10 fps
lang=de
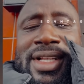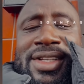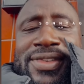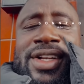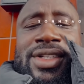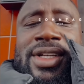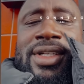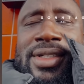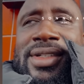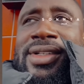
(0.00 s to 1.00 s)
dass ich falsch
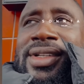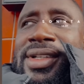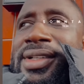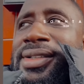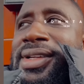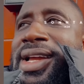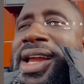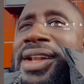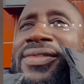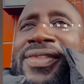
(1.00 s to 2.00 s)
liege.
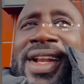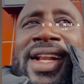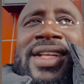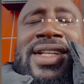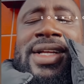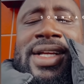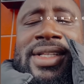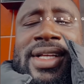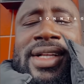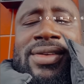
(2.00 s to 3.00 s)
Er hat wieder das Gleiche
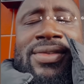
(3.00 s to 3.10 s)
erzählt